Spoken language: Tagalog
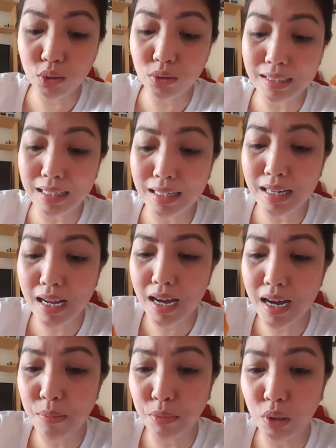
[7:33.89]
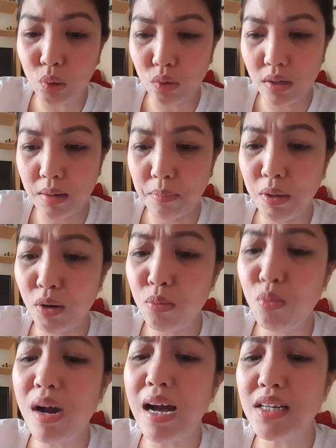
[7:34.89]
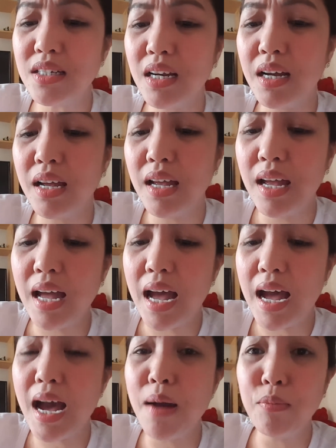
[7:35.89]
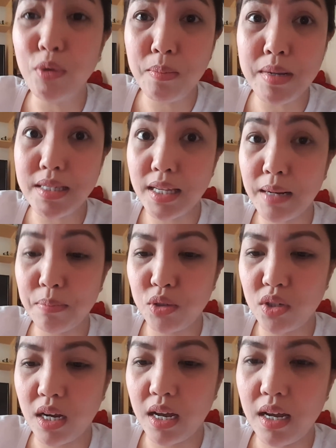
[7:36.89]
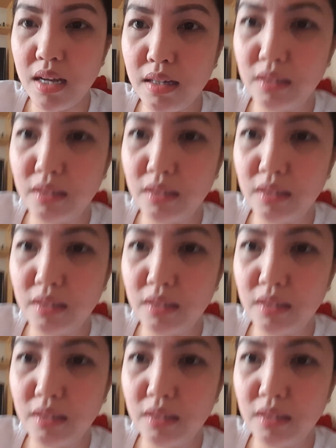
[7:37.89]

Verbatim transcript: yung sili, na aamoy ko na. Pero mukha siyang, aamoy masarap siya.